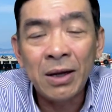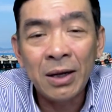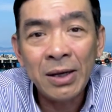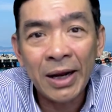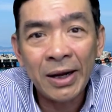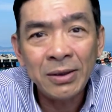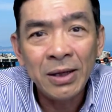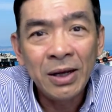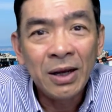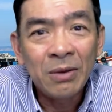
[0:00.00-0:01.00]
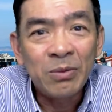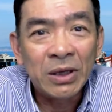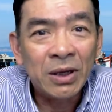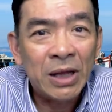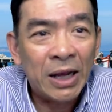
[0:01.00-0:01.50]
án mình
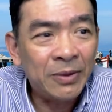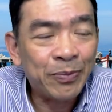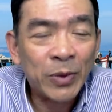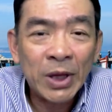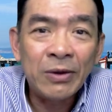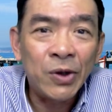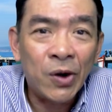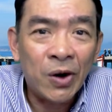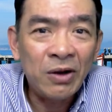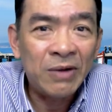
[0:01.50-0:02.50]
có thể theo dõi và